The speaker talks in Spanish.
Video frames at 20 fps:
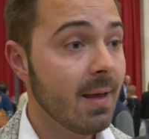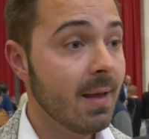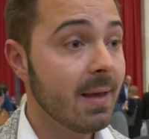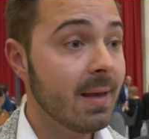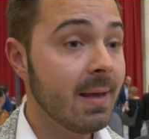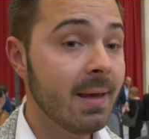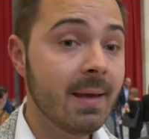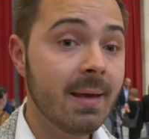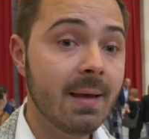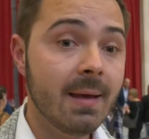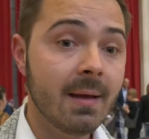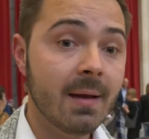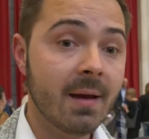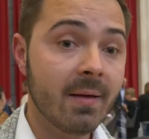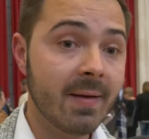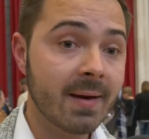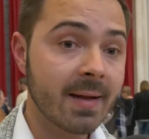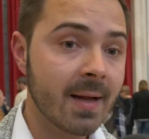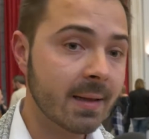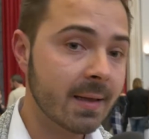Y la
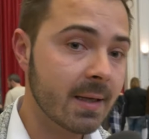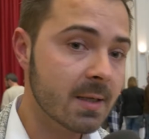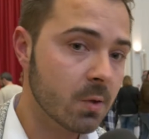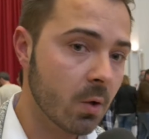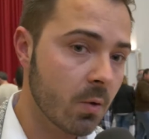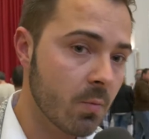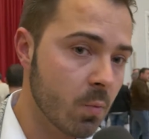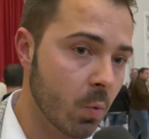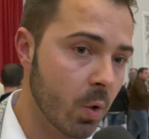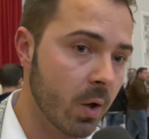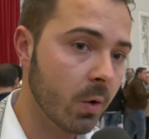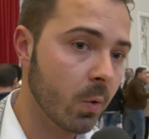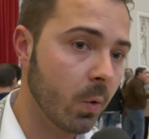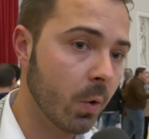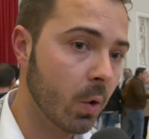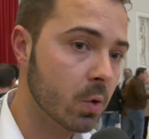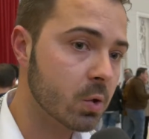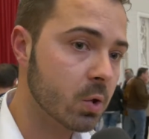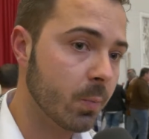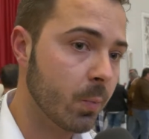verdad que estoy muy
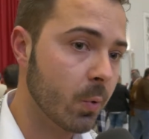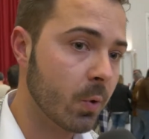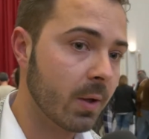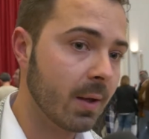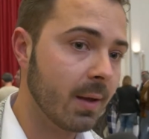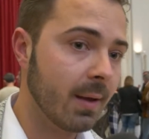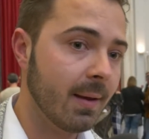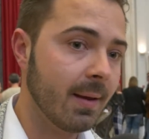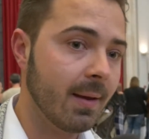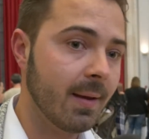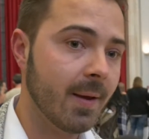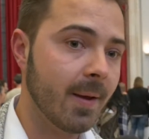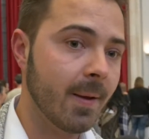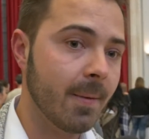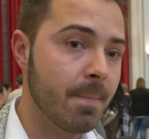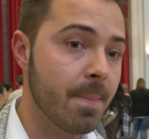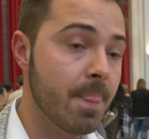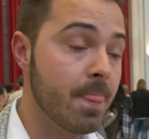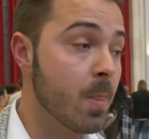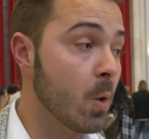orgulloso porque
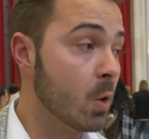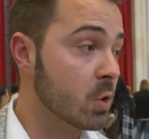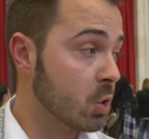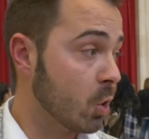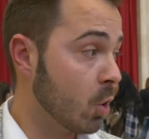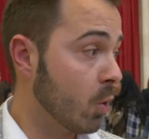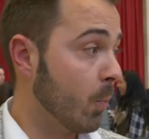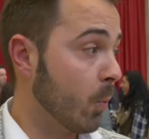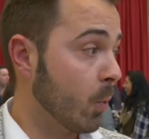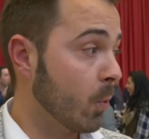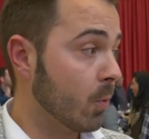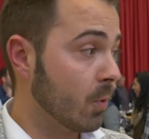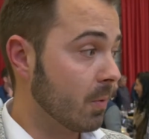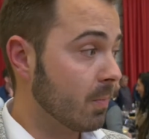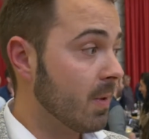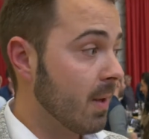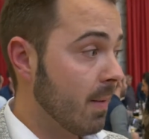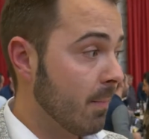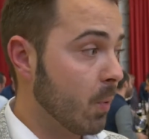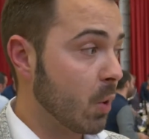no solo por,
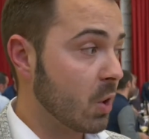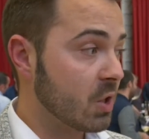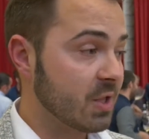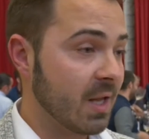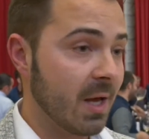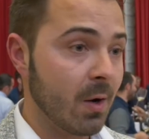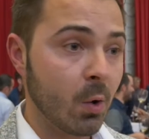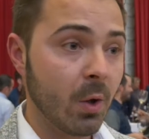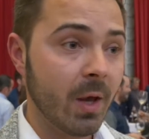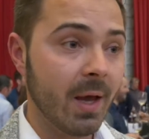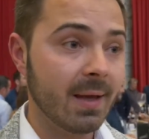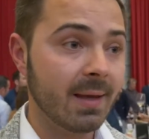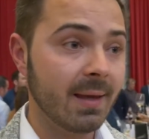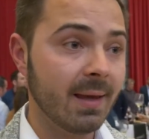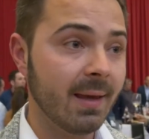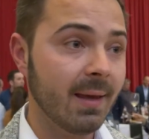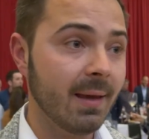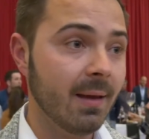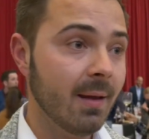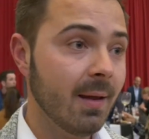por estar hoy
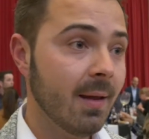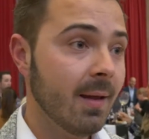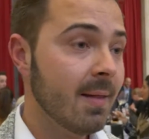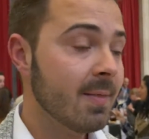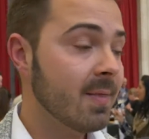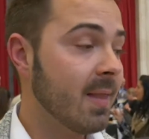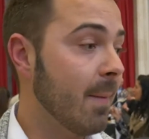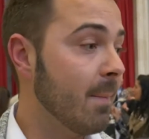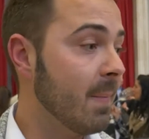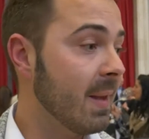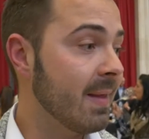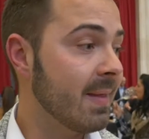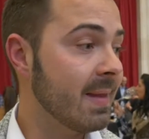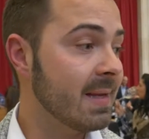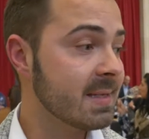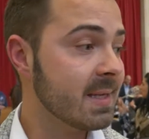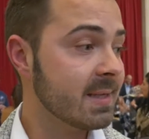aquí, también es